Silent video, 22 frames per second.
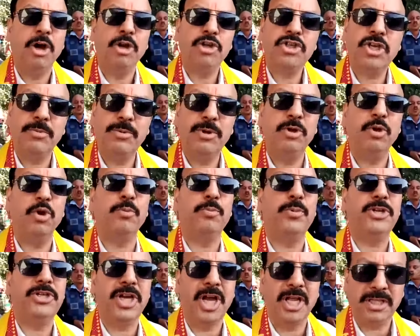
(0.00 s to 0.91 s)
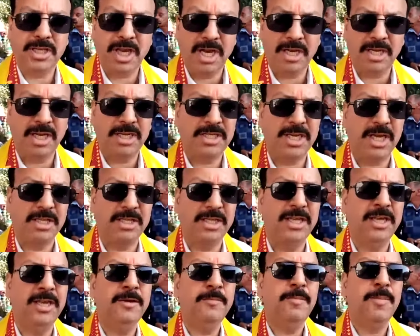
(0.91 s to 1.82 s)
और सभी लोग प्रसाद खा
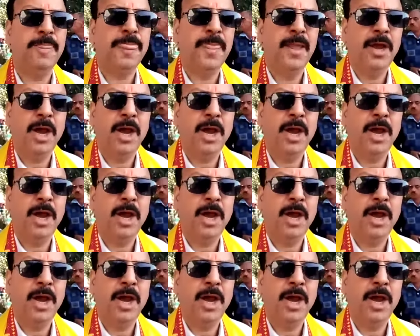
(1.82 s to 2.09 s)
जाते हैं